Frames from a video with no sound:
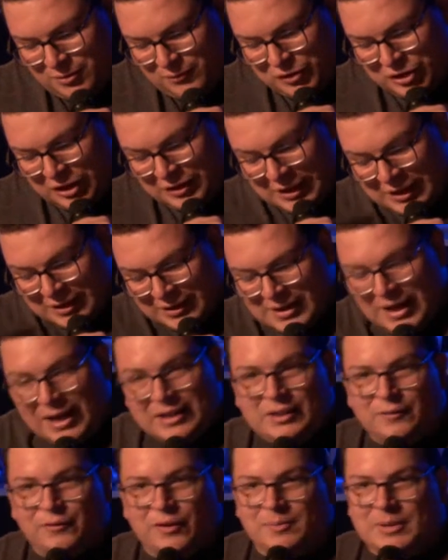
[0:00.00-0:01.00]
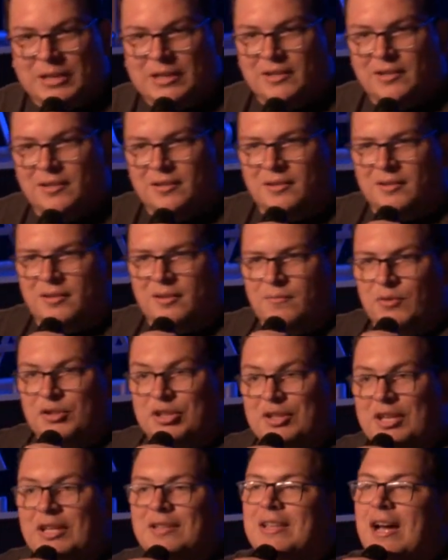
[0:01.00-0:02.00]
você tem andado em família?
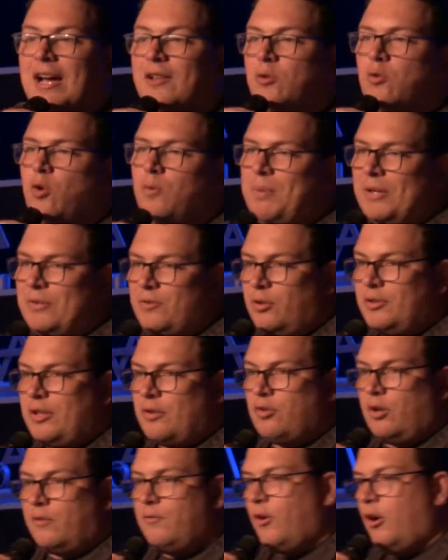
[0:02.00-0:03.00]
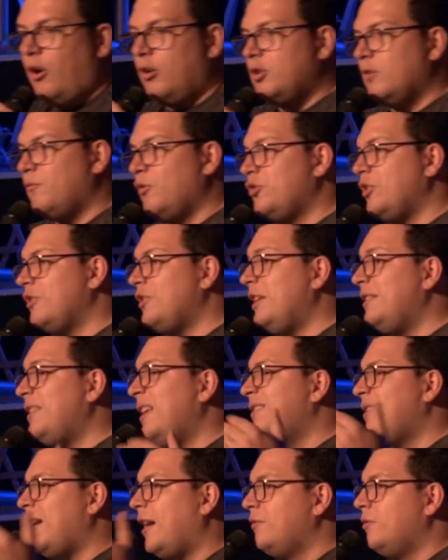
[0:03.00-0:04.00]
Você tem andado com pessoas à sua volta ou você tem
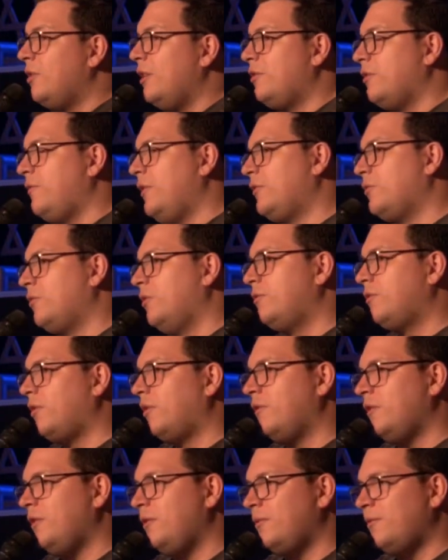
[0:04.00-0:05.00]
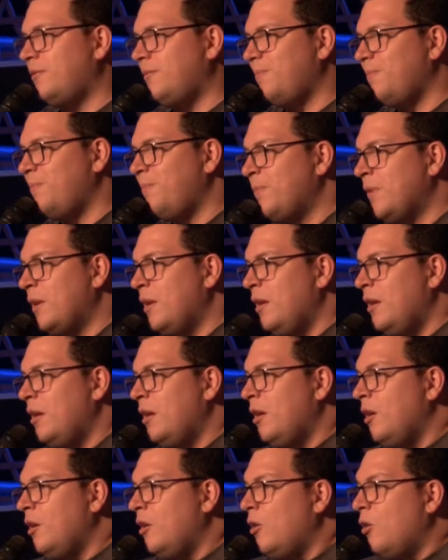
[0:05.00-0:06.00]
tentado resolver as coisas sozinhos?
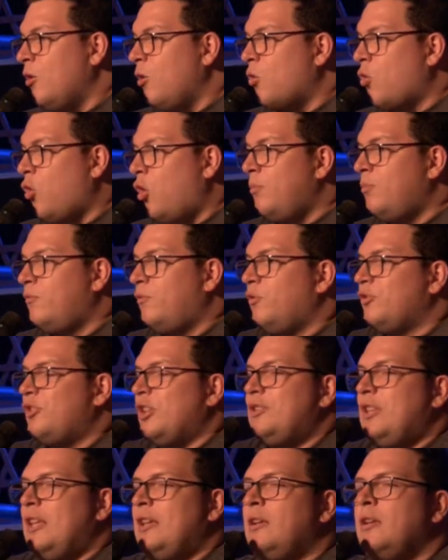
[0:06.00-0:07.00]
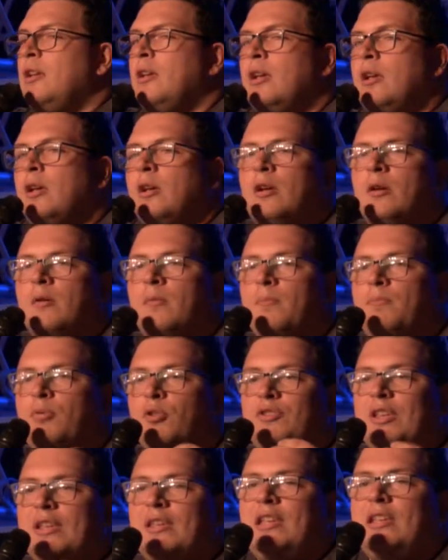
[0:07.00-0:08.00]
Como você tem
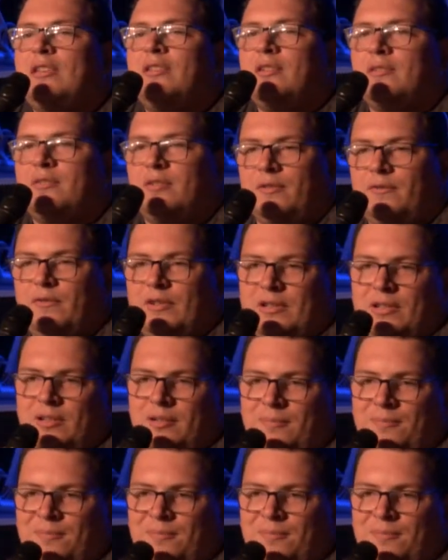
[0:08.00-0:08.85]
prosseguido na sua vida?